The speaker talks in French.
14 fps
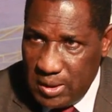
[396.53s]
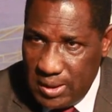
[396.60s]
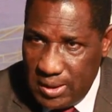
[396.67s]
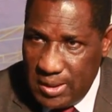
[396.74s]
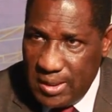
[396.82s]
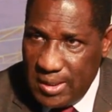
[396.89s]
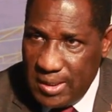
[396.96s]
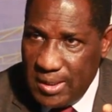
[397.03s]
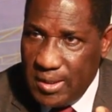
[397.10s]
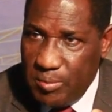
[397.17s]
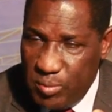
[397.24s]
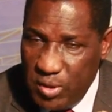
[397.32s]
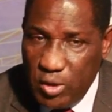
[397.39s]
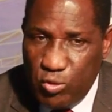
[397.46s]
et
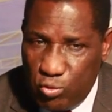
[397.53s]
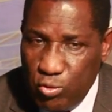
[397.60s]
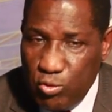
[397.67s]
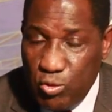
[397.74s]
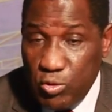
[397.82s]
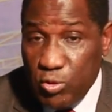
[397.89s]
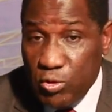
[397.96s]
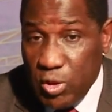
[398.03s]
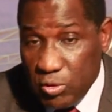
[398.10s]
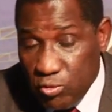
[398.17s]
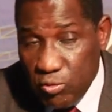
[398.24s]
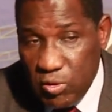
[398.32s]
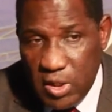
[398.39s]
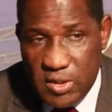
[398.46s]
bientôt, en
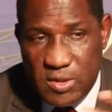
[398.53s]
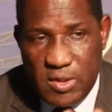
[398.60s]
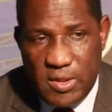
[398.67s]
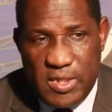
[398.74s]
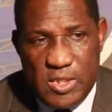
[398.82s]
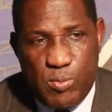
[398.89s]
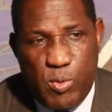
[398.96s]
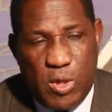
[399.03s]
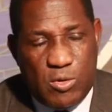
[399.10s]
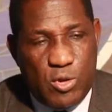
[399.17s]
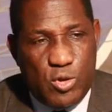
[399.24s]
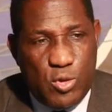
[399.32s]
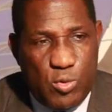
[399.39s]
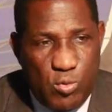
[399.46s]
tout cas c'est l'espoir que
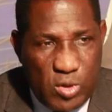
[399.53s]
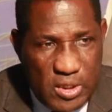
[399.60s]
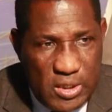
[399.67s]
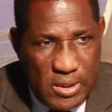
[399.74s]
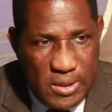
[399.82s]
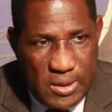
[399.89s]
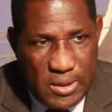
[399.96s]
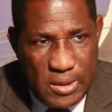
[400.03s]
je nourris,